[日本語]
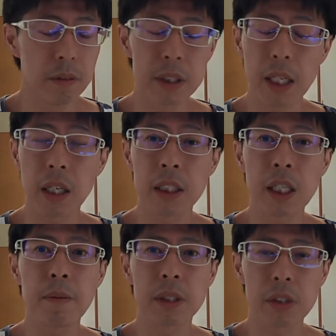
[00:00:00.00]
三大
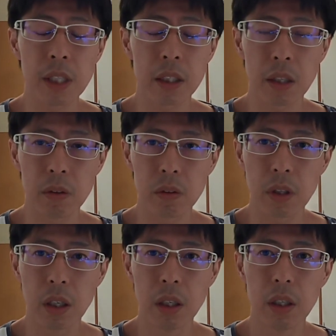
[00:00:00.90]
財閥だったのっ
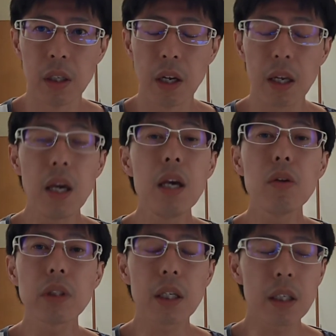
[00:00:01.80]
て。経営
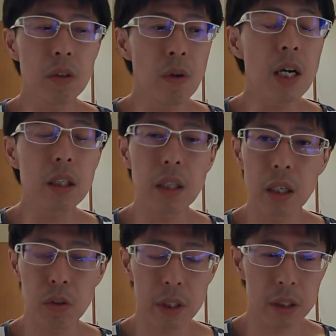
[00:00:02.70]
の仕方の分かってな
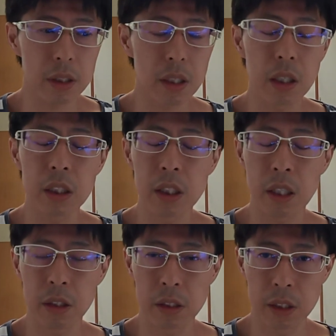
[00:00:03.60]
い人たちが三大
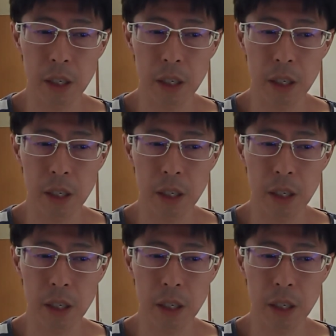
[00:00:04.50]
財